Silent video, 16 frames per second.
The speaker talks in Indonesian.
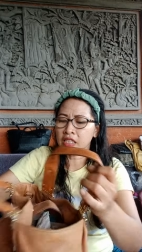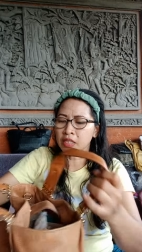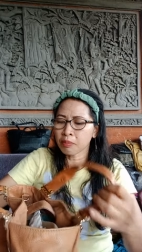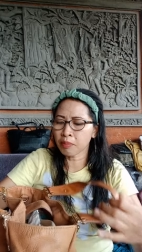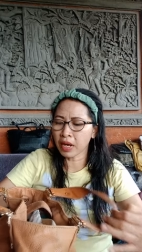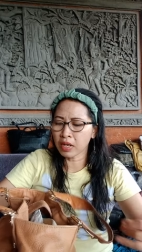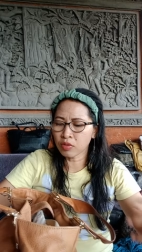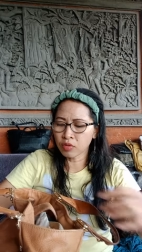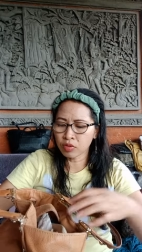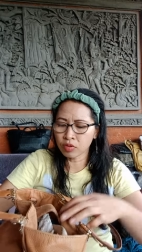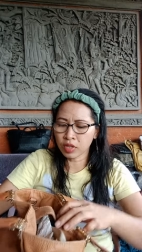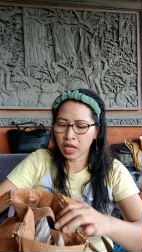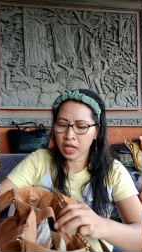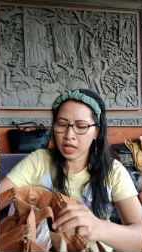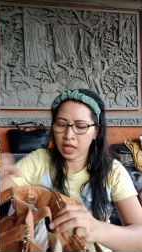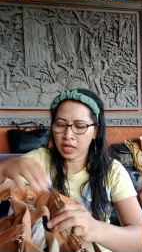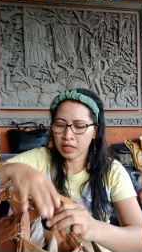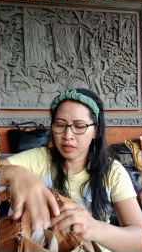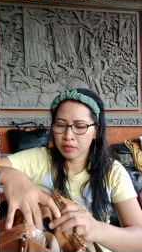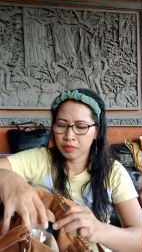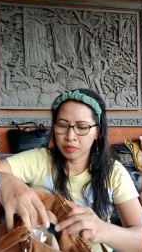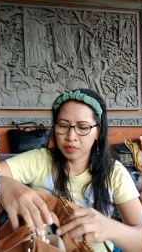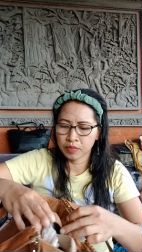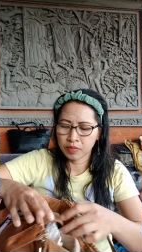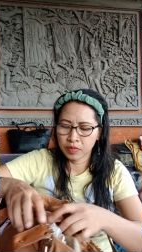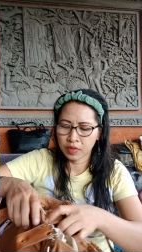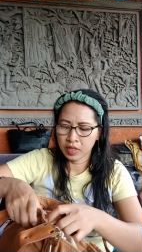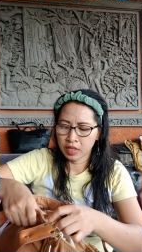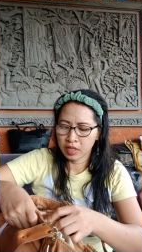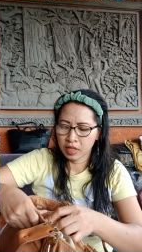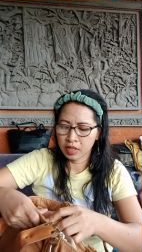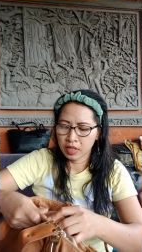sepa dulu Kak ya.
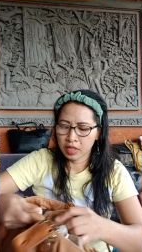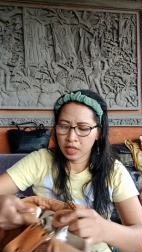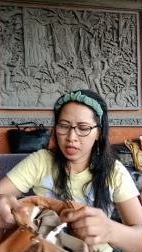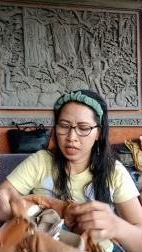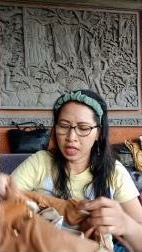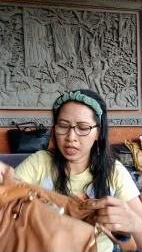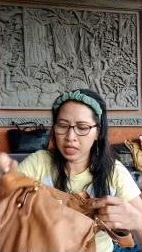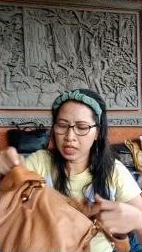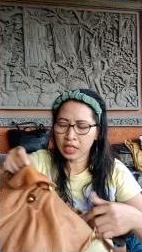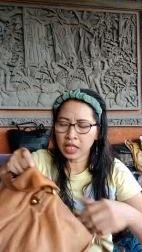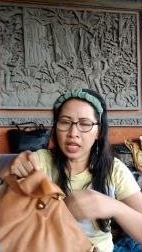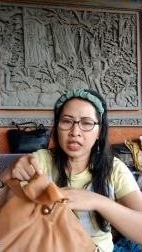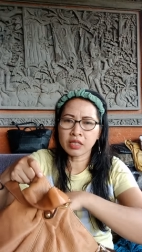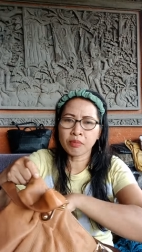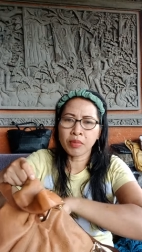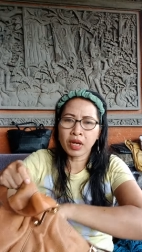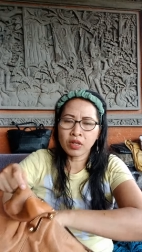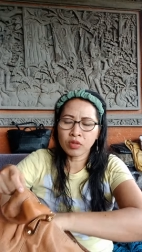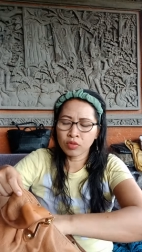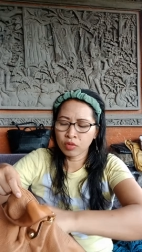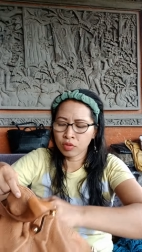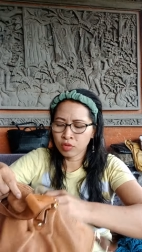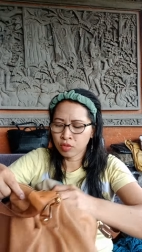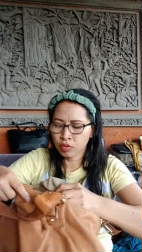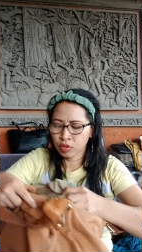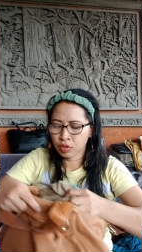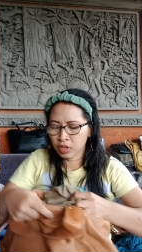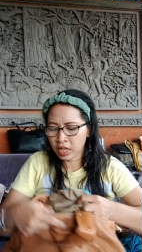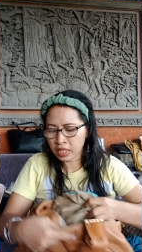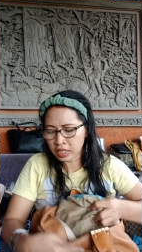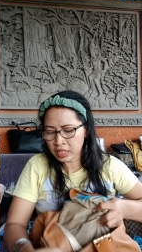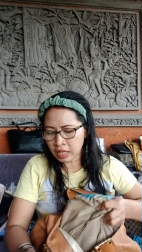Nanti saya sepa dulu.
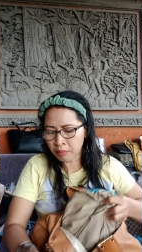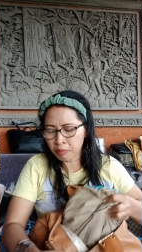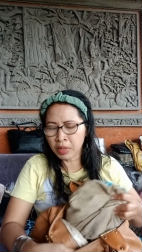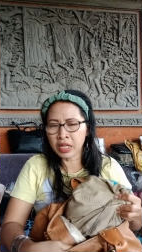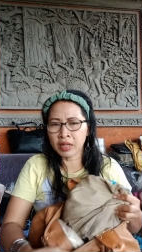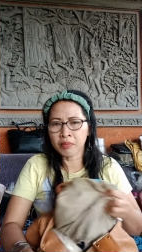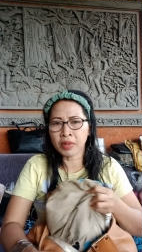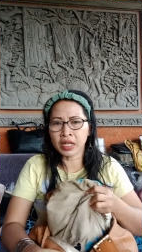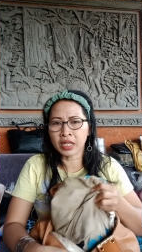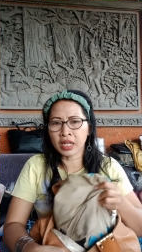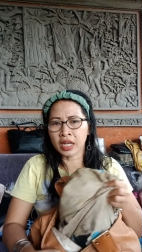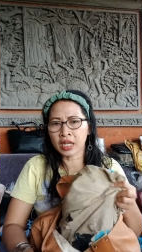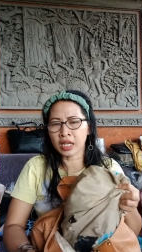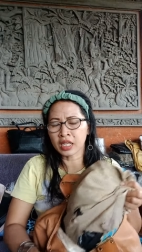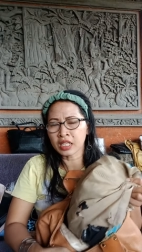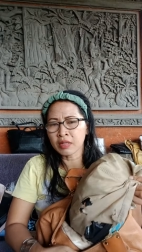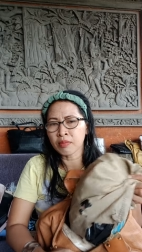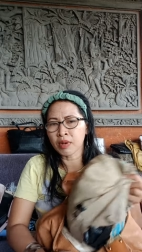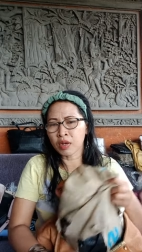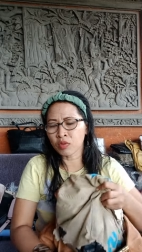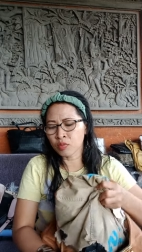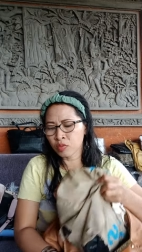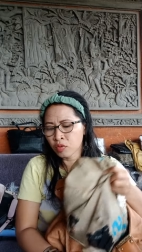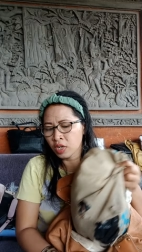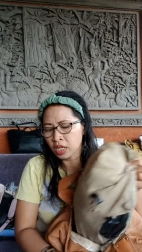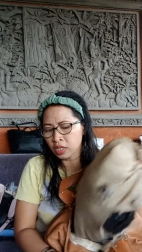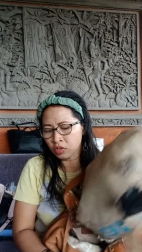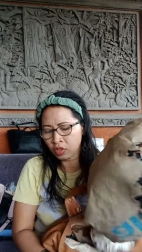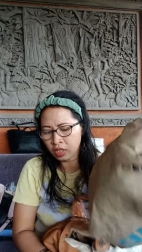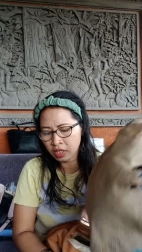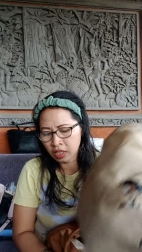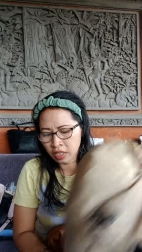Nanti nyampe tempat Kakak ini baru buka
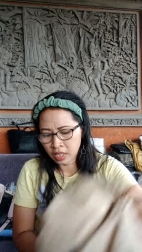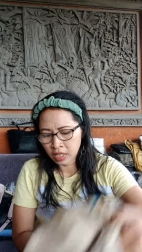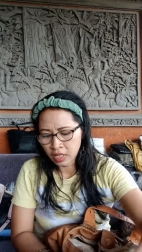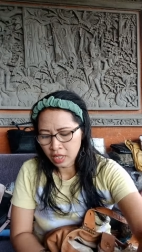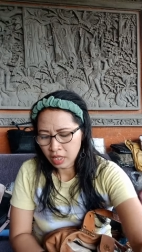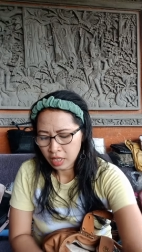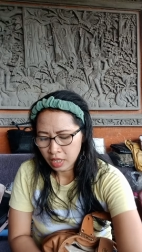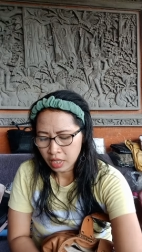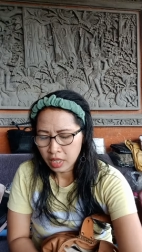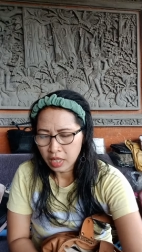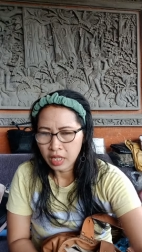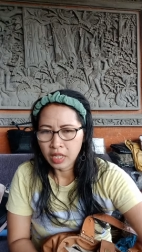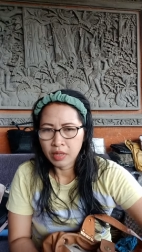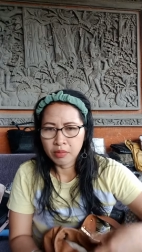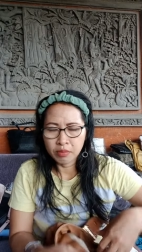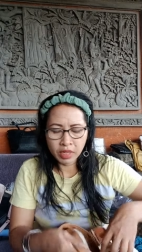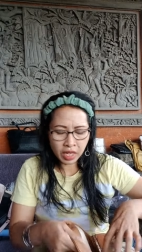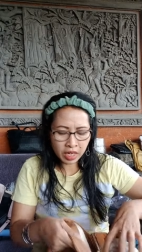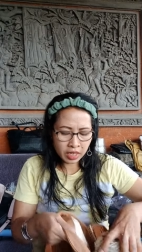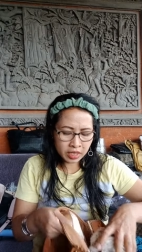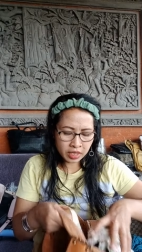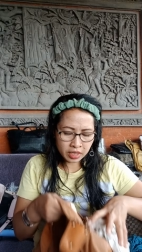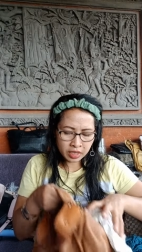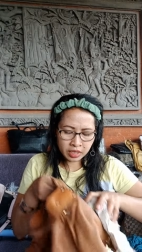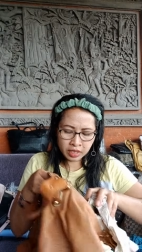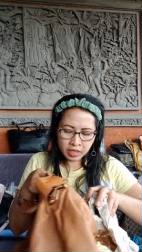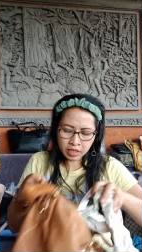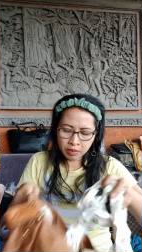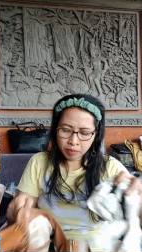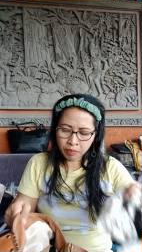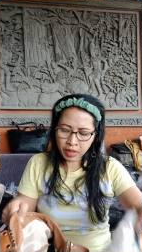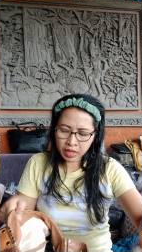soalnya. Biar eh,
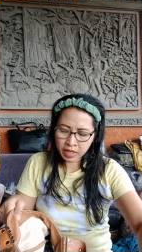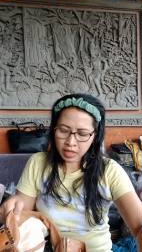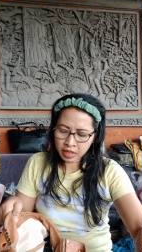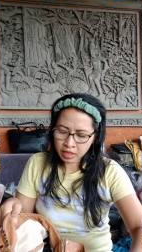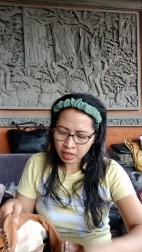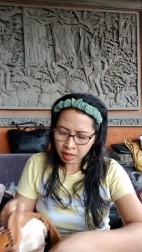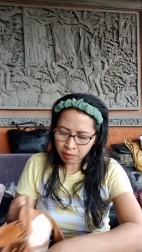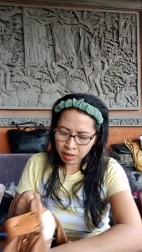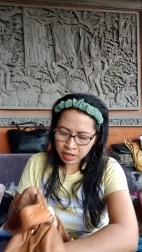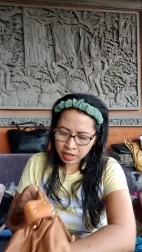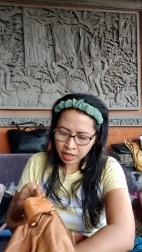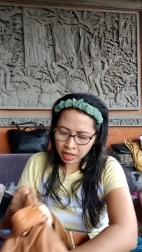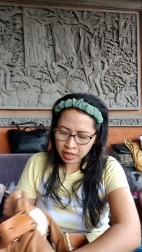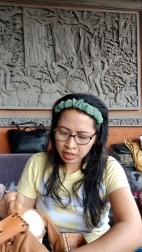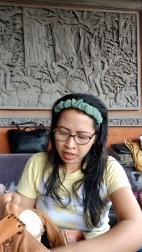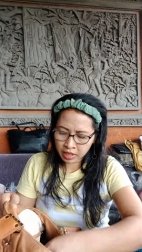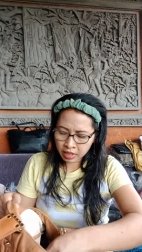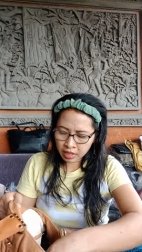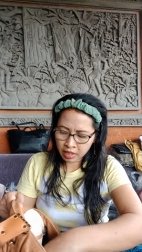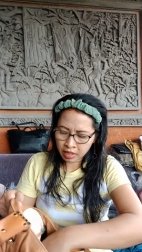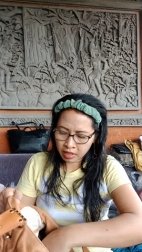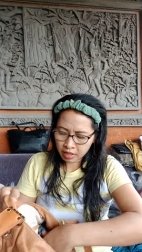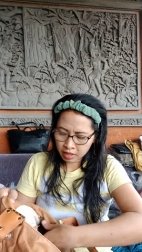sepa nanti tambah cantik ya.